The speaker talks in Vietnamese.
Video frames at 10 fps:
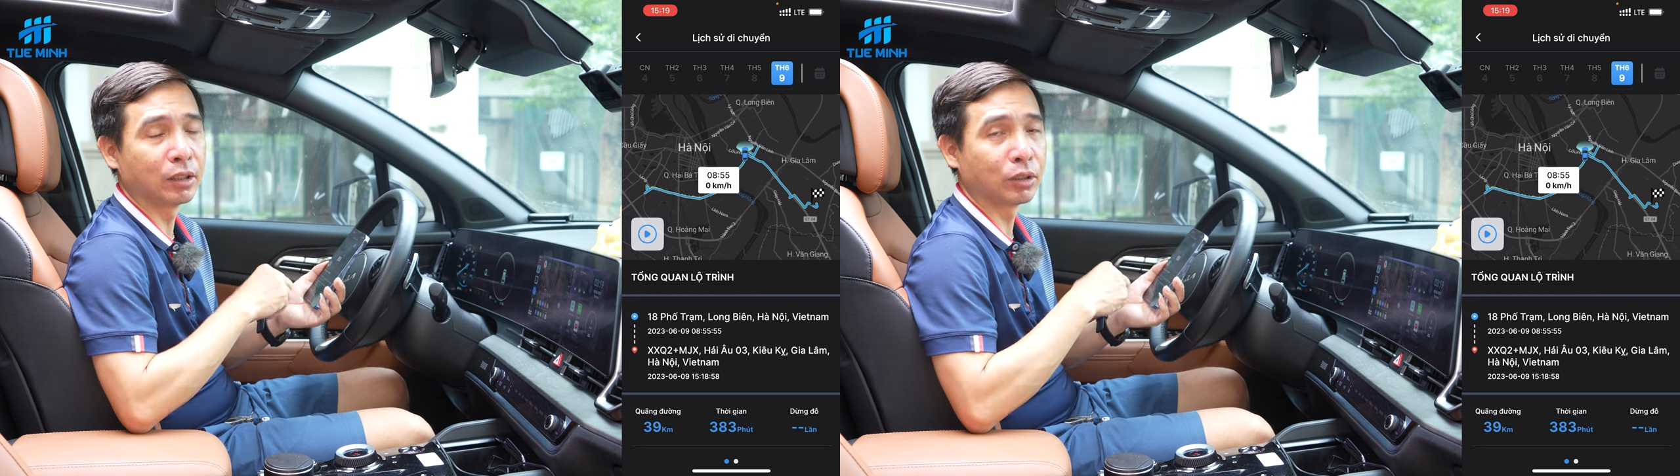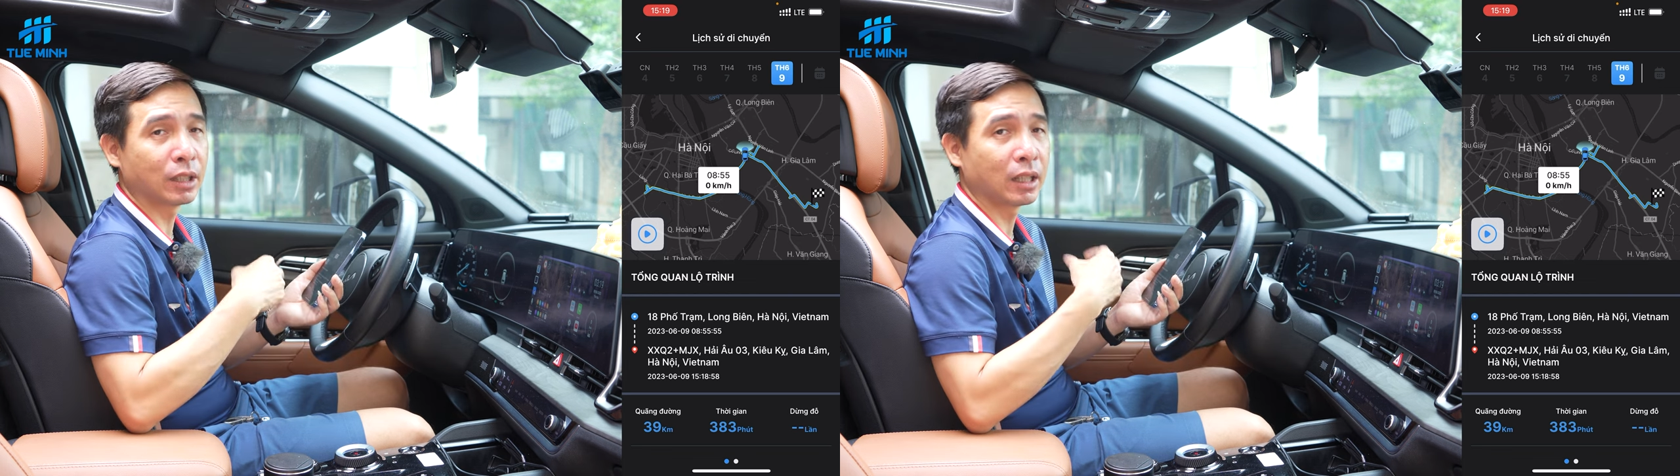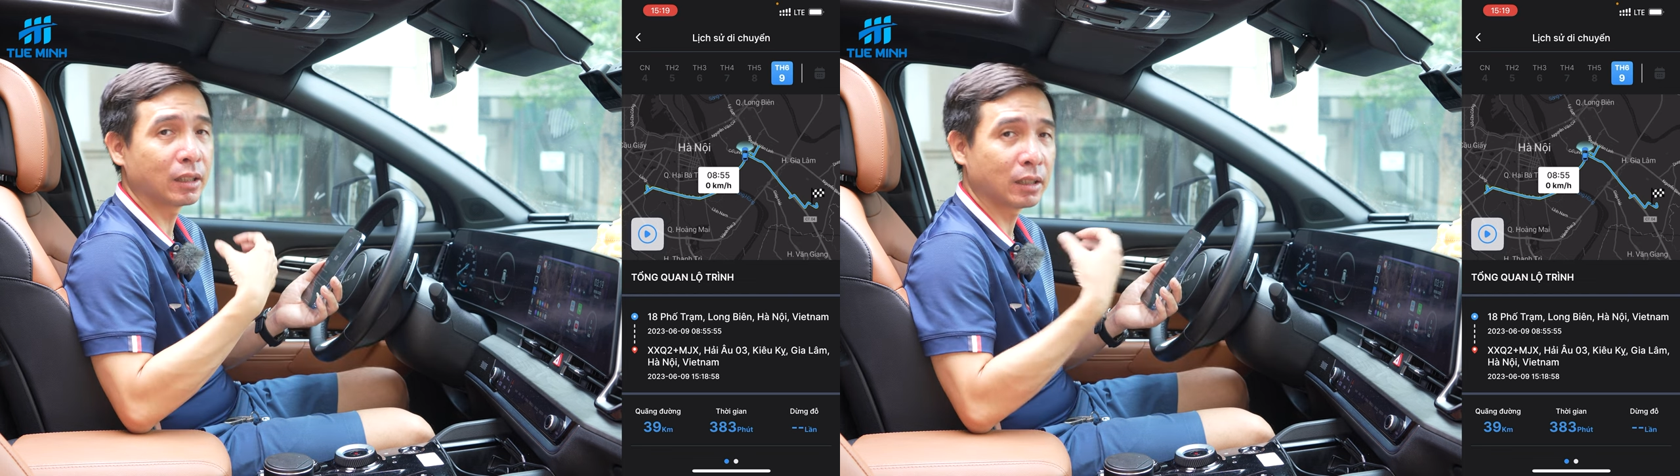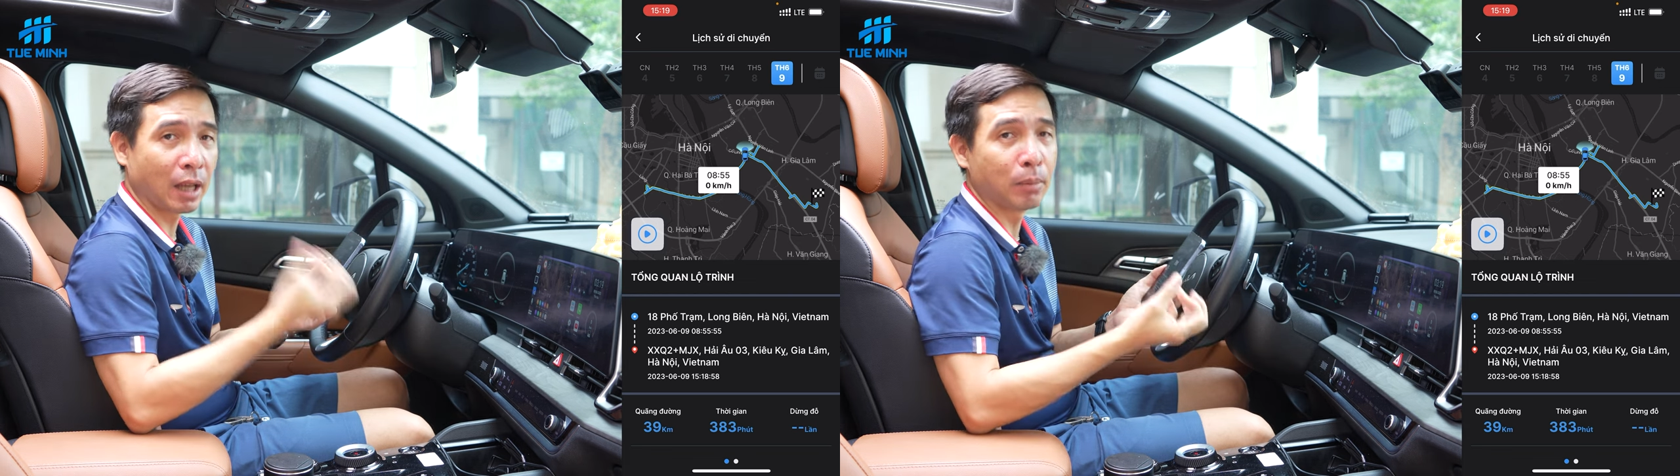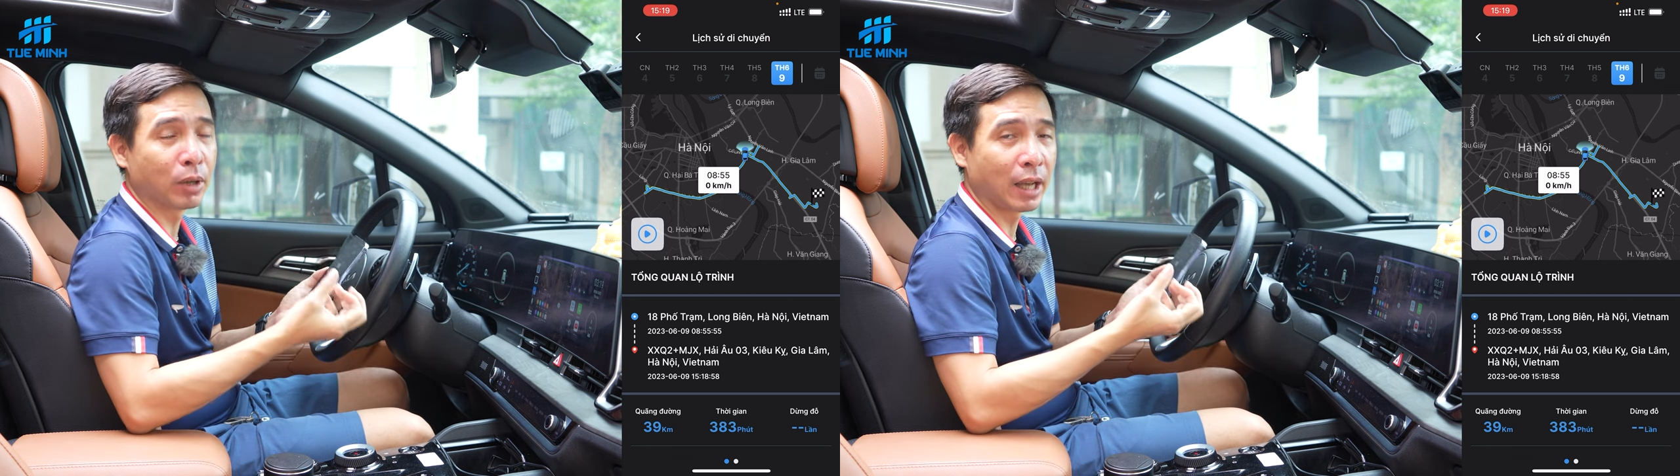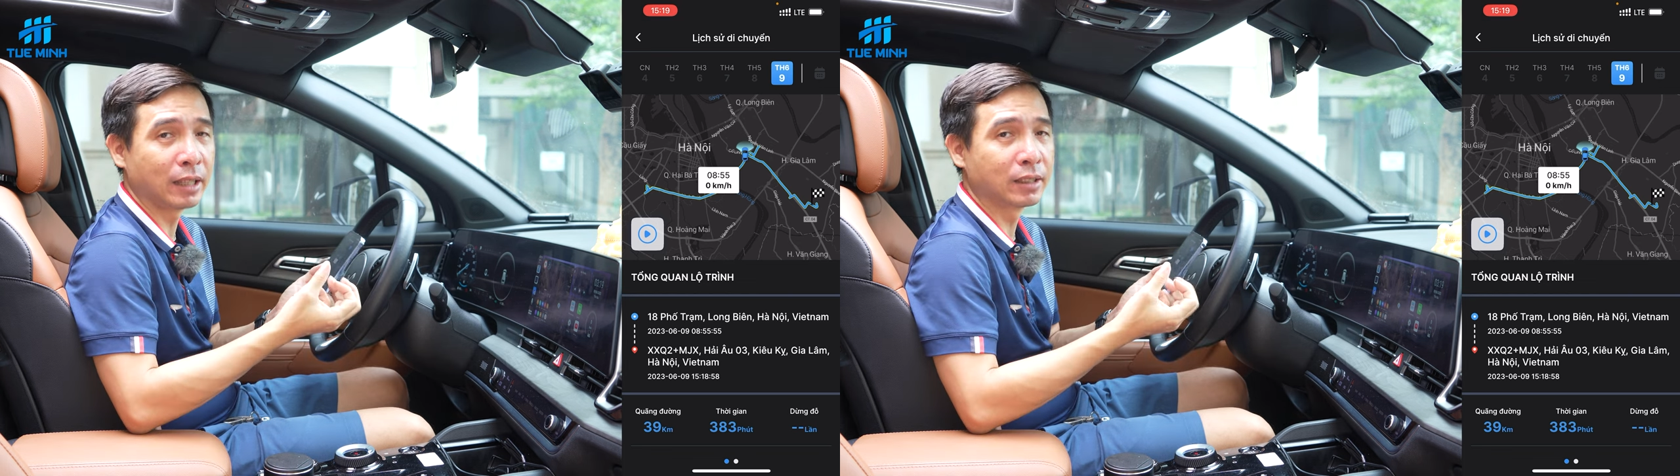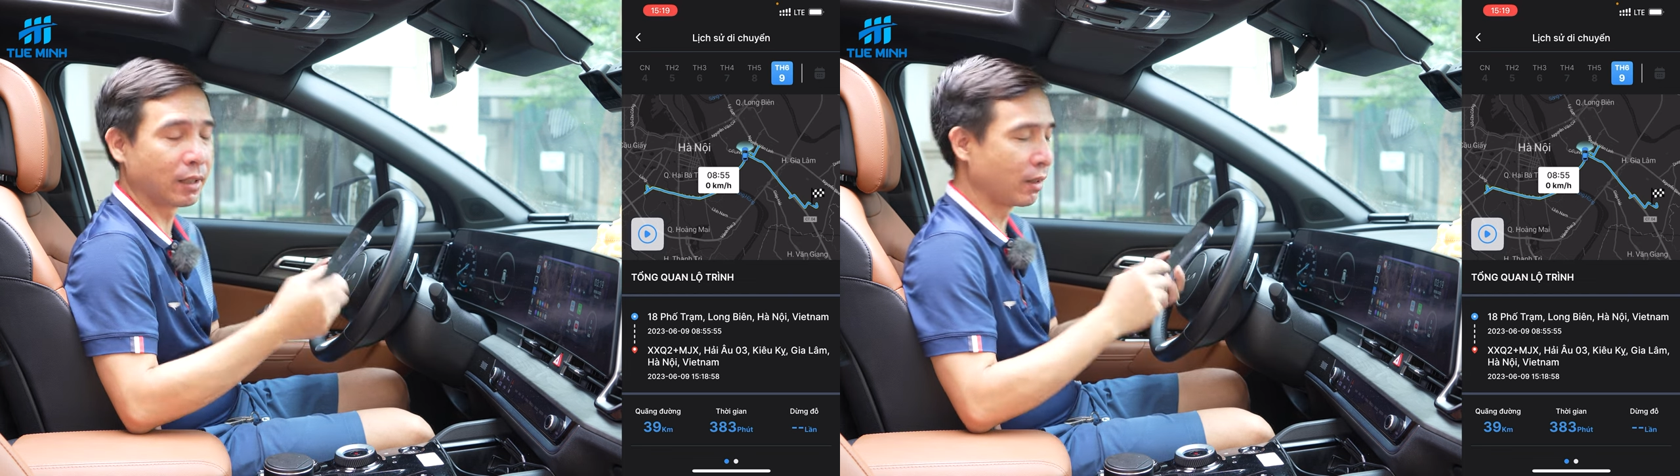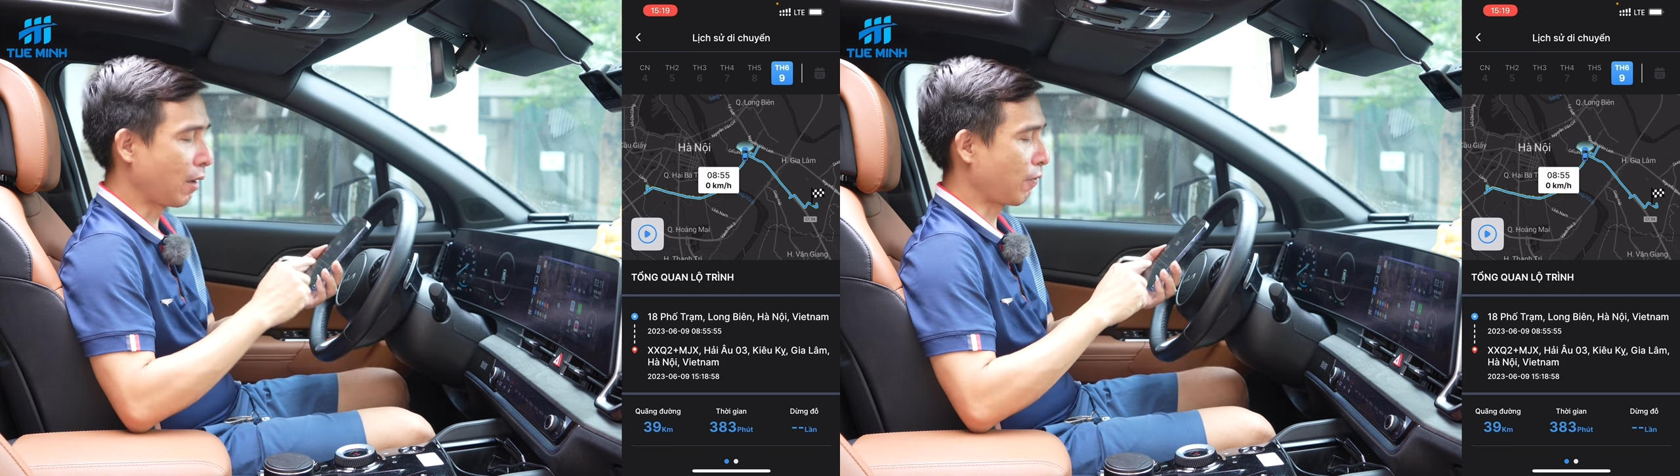thì nó sẽ thành một cái hành trình